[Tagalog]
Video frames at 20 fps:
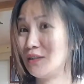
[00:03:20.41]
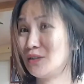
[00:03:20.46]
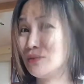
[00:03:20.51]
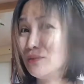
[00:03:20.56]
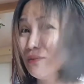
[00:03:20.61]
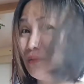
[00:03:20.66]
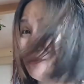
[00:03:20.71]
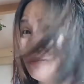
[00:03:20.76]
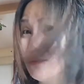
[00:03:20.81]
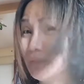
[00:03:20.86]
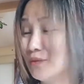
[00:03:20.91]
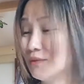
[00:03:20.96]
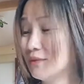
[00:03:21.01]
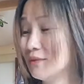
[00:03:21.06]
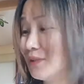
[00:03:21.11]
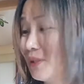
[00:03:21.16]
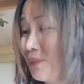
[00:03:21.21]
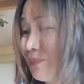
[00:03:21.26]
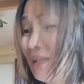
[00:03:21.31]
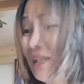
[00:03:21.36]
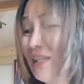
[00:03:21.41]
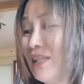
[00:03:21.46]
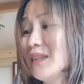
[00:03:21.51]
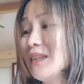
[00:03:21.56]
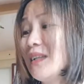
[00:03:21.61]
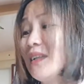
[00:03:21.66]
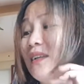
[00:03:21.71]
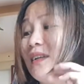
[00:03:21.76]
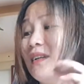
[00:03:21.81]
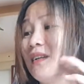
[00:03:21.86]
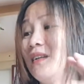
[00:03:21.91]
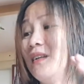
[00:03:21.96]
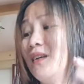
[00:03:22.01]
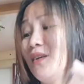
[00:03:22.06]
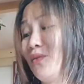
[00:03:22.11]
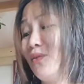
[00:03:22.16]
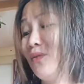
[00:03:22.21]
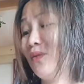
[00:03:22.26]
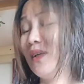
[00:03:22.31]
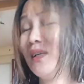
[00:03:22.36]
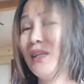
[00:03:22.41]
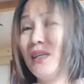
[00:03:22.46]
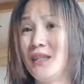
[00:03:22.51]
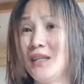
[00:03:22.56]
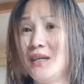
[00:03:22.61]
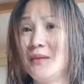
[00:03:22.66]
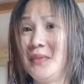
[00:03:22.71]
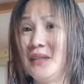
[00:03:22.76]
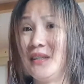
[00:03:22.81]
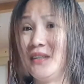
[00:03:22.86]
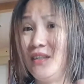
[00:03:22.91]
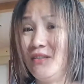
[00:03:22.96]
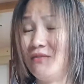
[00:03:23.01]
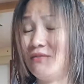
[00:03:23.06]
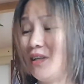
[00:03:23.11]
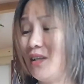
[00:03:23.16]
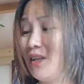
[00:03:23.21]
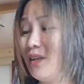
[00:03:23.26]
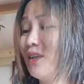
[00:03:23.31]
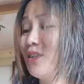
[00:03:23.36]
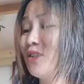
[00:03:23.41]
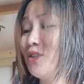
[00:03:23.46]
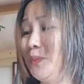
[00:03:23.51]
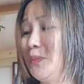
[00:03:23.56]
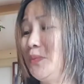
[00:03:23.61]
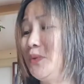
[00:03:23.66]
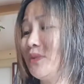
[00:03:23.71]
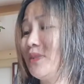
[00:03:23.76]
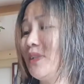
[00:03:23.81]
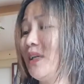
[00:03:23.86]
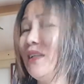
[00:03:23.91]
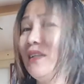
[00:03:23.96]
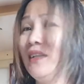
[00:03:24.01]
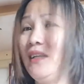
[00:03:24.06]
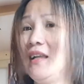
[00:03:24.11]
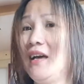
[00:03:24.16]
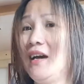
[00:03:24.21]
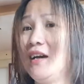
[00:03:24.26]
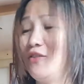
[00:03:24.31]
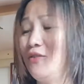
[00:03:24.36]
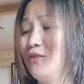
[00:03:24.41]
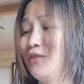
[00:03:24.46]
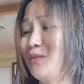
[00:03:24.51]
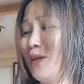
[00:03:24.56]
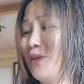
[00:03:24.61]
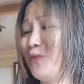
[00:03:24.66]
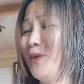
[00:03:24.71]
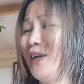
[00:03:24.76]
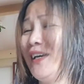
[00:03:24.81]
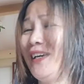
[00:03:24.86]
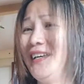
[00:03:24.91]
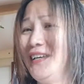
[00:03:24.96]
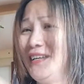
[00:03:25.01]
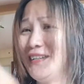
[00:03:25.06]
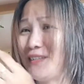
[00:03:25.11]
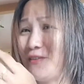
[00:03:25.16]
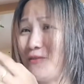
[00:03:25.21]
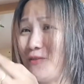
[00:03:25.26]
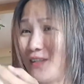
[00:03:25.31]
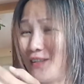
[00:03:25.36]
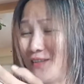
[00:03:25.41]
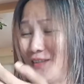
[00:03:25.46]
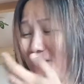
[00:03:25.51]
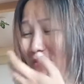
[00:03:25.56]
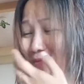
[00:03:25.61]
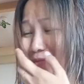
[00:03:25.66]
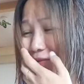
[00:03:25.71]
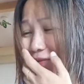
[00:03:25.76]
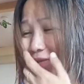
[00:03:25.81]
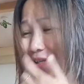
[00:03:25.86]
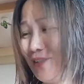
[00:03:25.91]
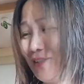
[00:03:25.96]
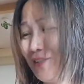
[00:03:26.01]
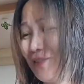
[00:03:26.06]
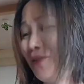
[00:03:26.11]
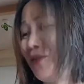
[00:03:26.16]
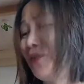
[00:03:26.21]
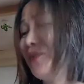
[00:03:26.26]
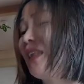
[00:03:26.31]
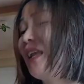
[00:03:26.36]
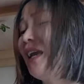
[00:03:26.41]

So, napilitan na rin ako. Kaya dapat ngayon talagang suportahan nila ako mag sa WH ko.